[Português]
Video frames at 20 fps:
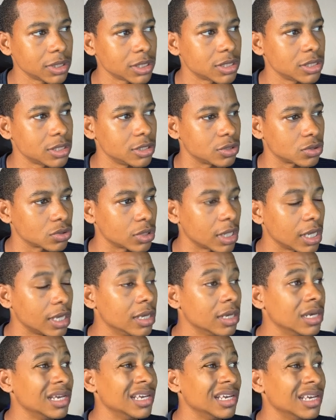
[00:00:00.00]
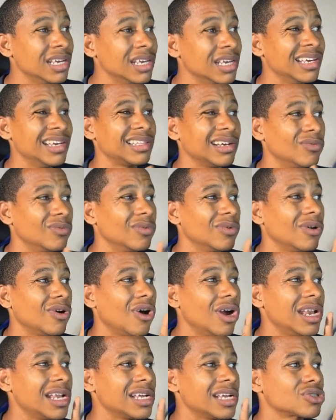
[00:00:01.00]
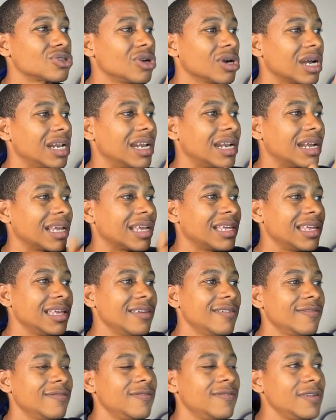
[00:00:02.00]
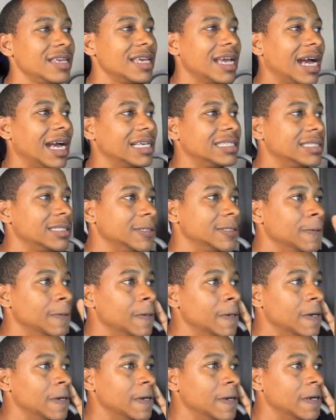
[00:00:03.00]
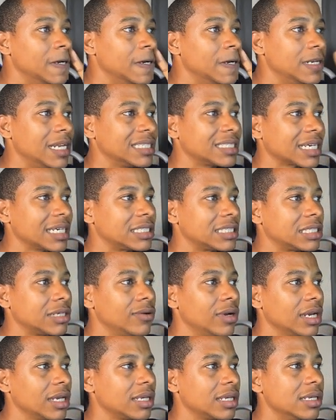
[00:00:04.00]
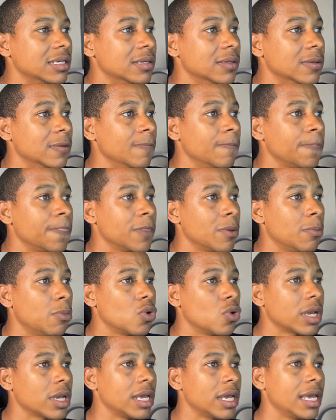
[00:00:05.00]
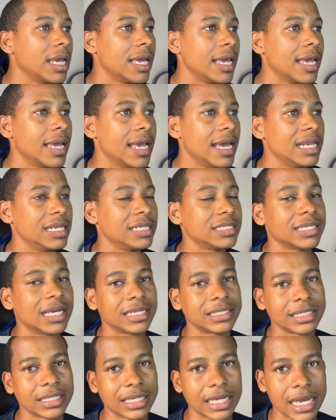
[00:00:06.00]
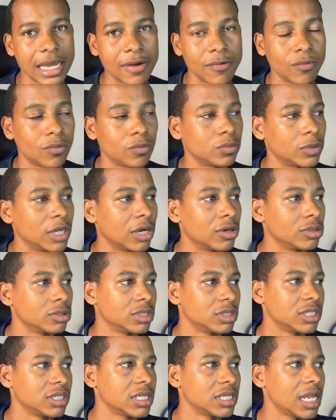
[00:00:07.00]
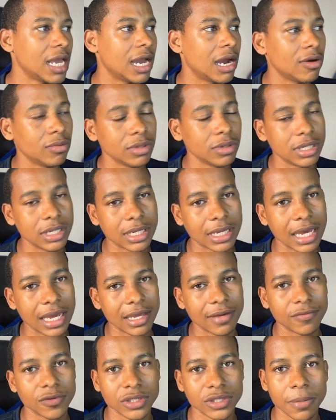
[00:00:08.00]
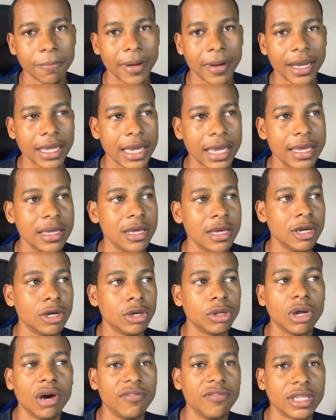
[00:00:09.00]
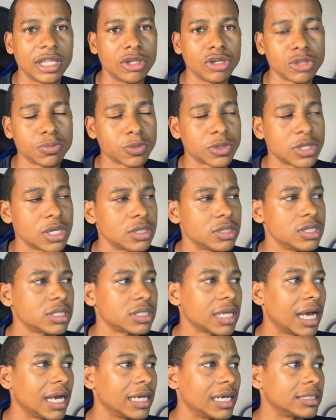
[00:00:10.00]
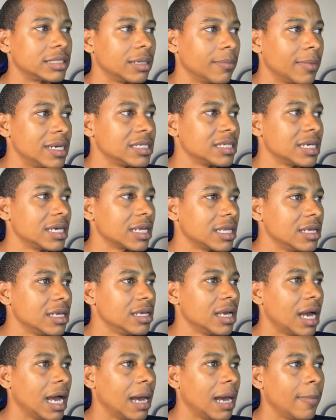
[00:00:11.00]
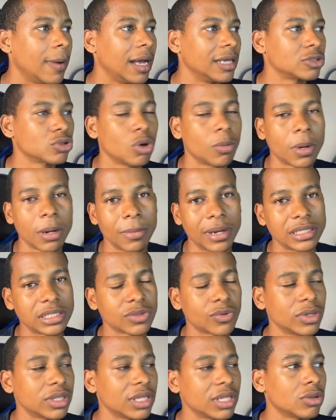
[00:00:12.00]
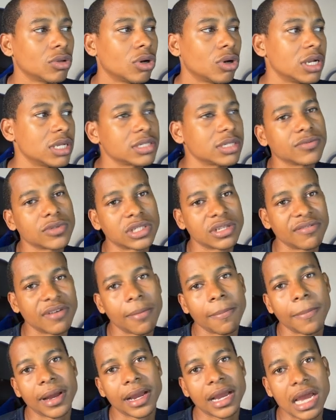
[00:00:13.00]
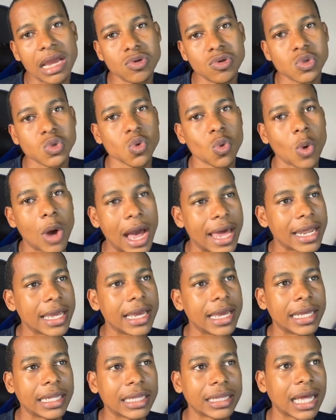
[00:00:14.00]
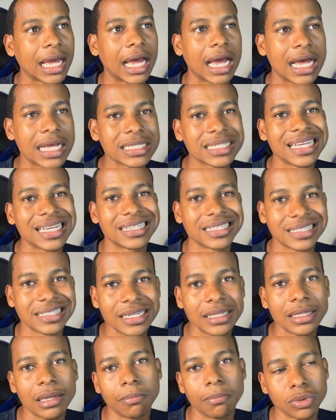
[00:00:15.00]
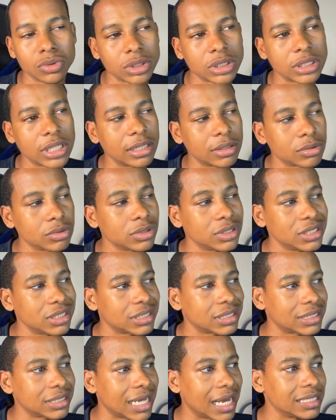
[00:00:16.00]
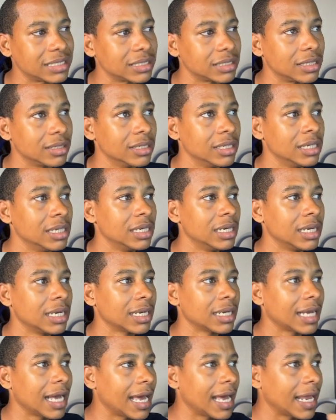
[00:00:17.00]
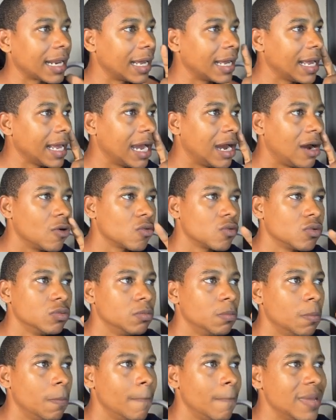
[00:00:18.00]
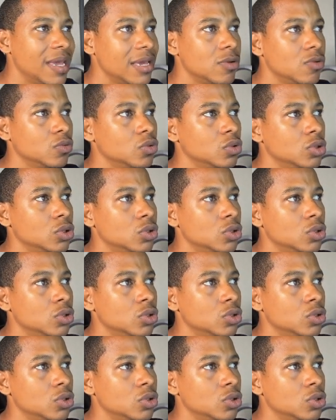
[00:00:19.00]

disso, né? Então, olha só, galera, que viagem nessa questão aqui. Porque eles acham que é um negócio desleal e quer que você pague aí 92% de taxa, mas aqui a, as compras abaixo de 50 dólares você vai pagar uns 40 a 60% de taxa. Cara, é algo meio